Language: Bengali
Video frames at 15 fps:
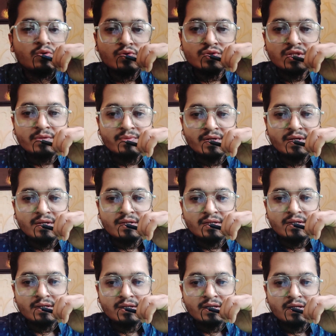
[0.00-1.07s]
লোন দিলে
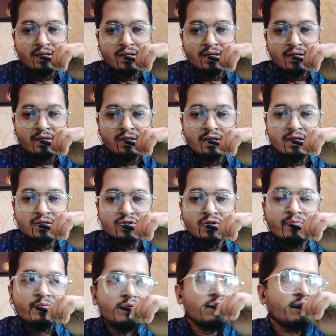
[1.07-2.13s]

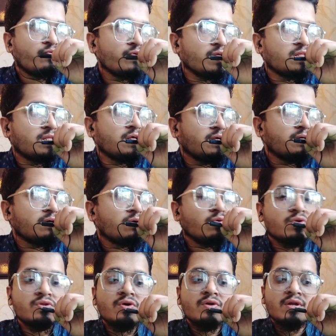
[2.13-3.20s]
সম্পূর্ণ ফ্রিতে
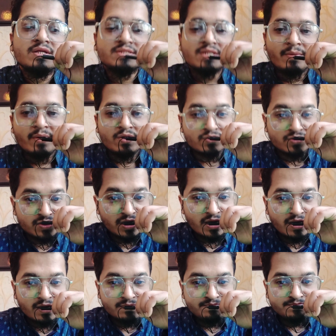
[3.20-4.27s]
কোনো ধরনের জামানত
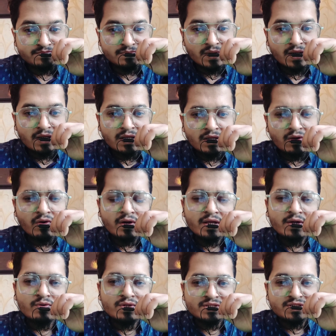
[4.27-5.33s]
ছাড়া
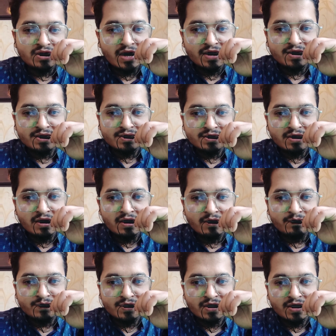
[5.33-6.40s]
অনেকগুলো চাইনিজ
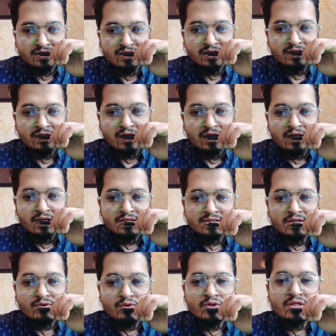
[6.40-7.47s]
অ্যাপস আছে
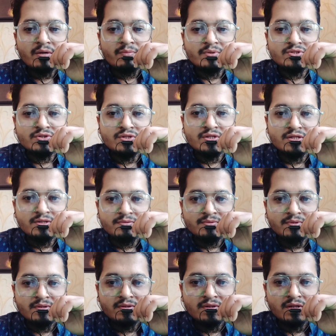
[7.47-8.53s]
যেগুলোতে আপনি যদি
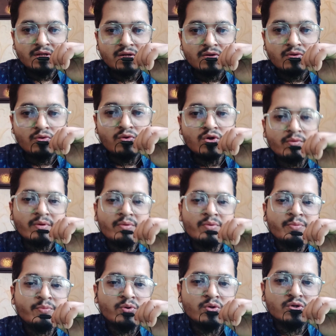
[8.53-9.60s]
কোনোভাবে
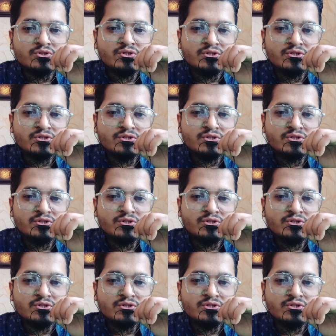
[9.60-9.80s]
ভুলও